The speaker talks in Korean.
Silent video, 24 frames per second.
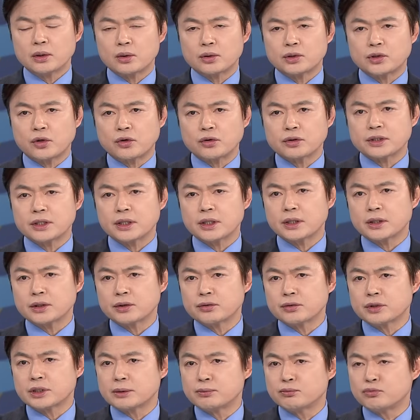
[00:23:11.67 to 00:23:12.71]
또
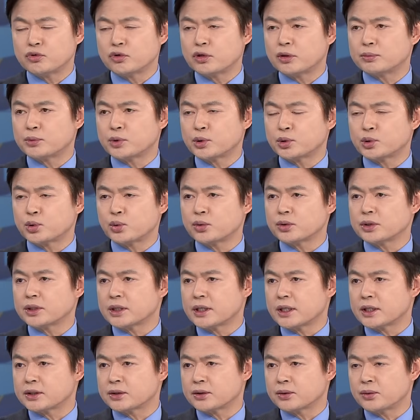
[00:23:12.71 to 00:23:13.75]
정세균 김부겸 전
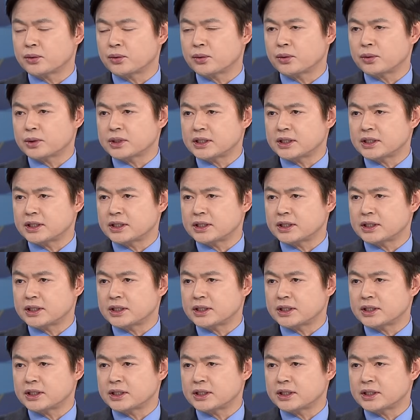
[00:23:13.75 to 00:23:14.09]
총리께서도